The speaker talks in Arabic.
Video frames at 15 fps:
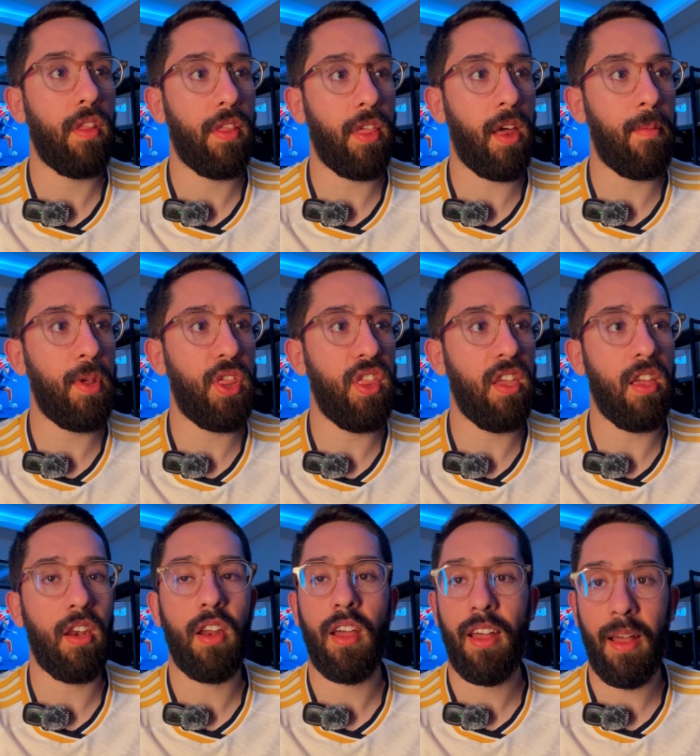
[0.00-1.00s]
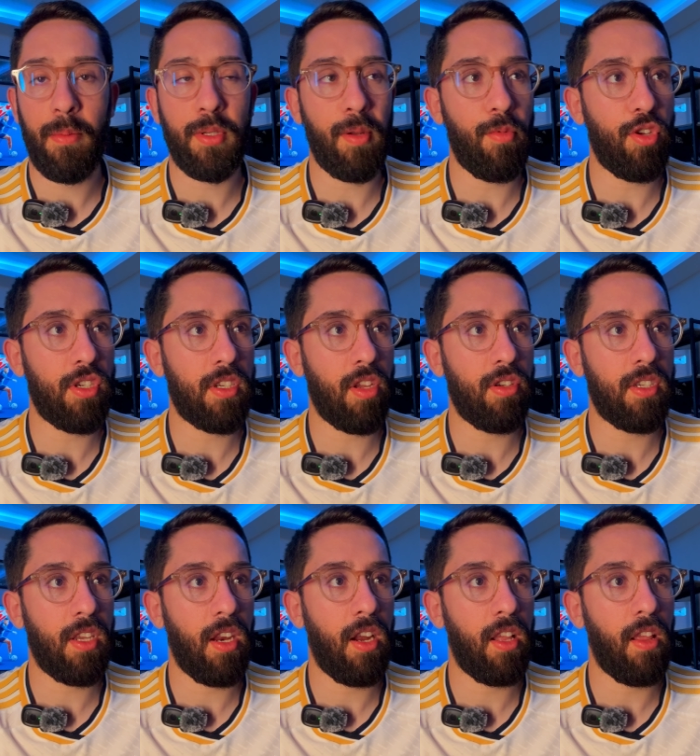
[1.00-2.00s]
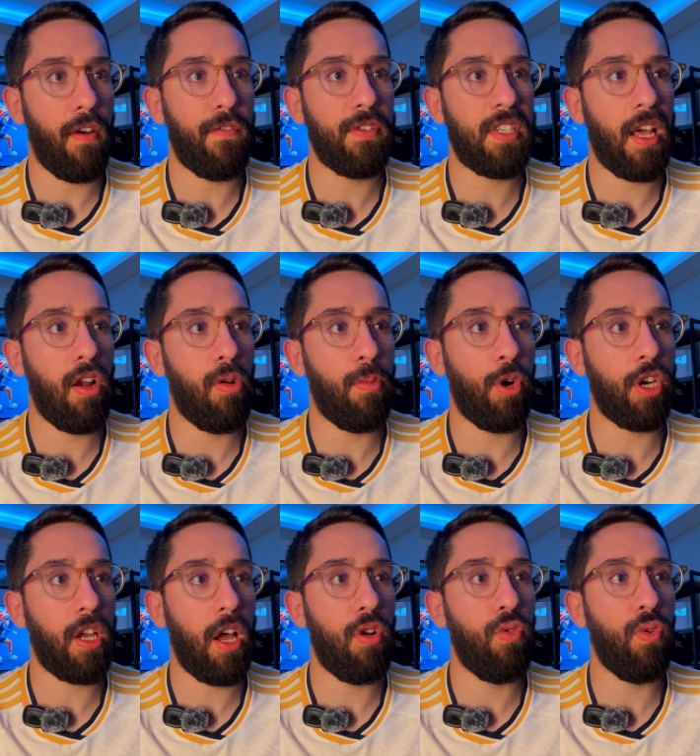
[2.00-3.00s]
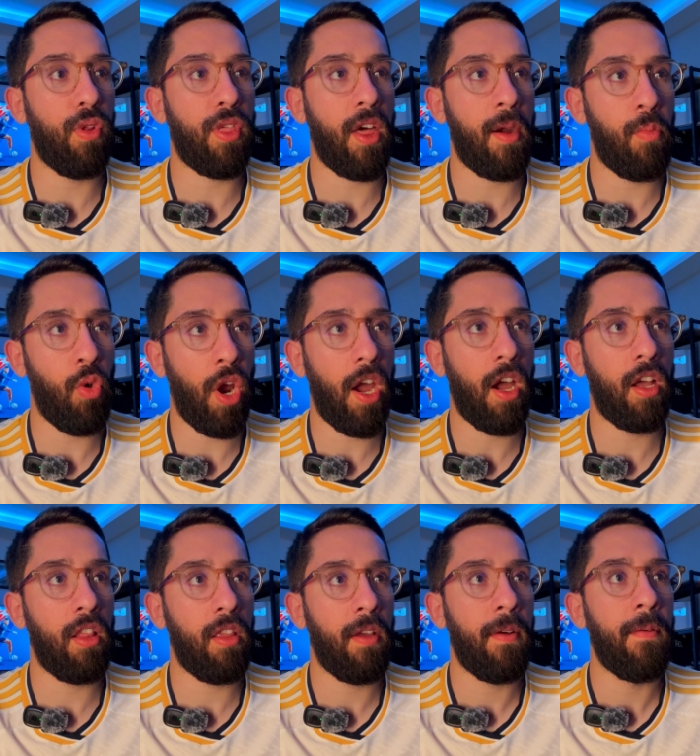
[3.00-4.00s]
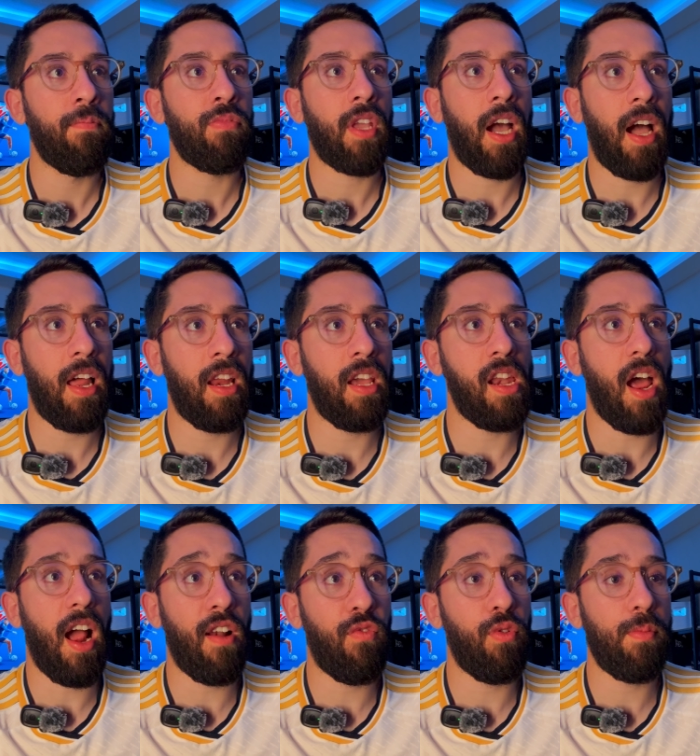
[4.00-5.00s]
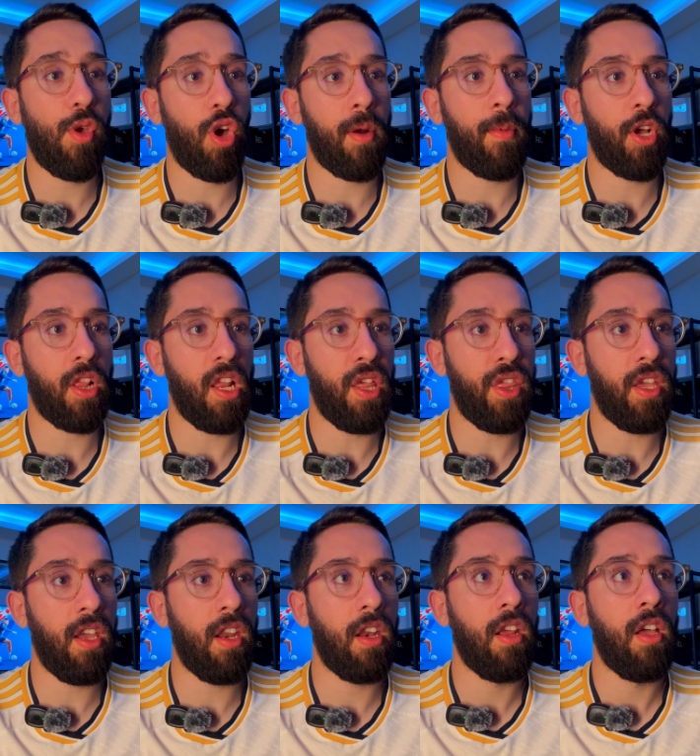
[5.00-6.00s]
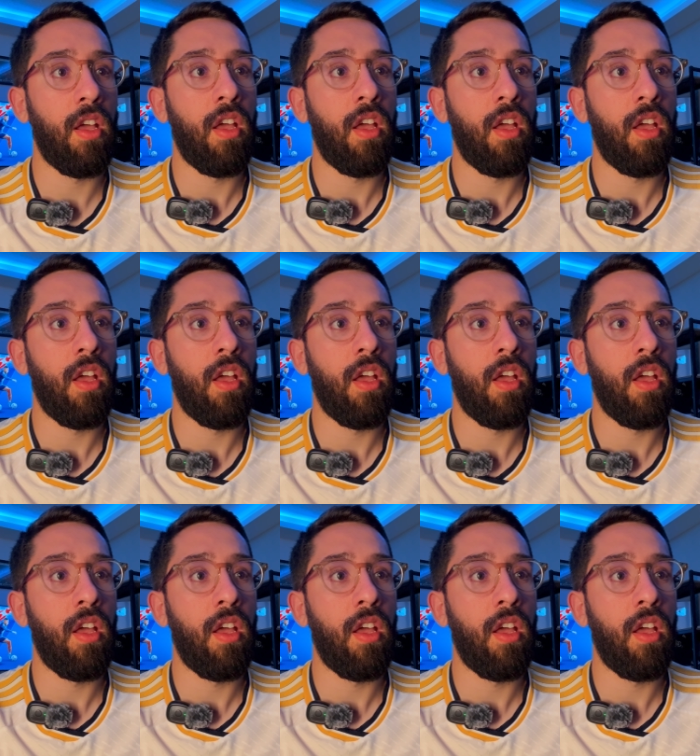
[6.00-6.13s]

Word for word: ضرب اثنين 566 هدف سالومون كالو ضرب واحد حاليا 1134